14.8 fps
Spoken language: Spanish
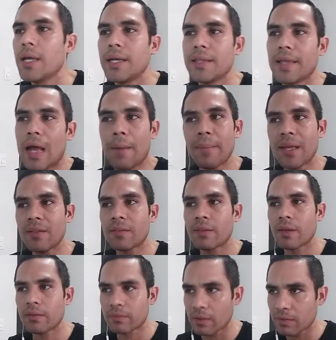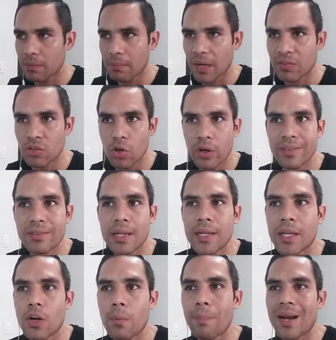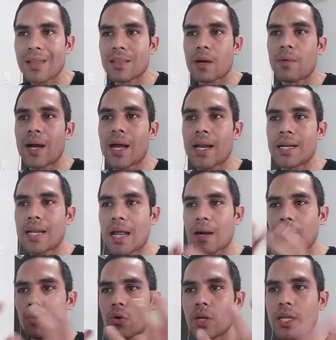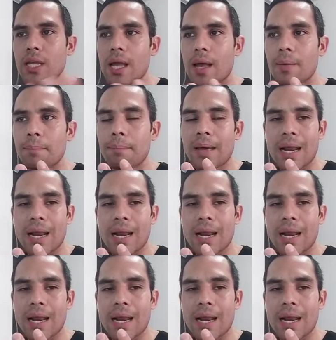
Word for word: Idealmente estas inversiones se eligieron para trabajar en armonía,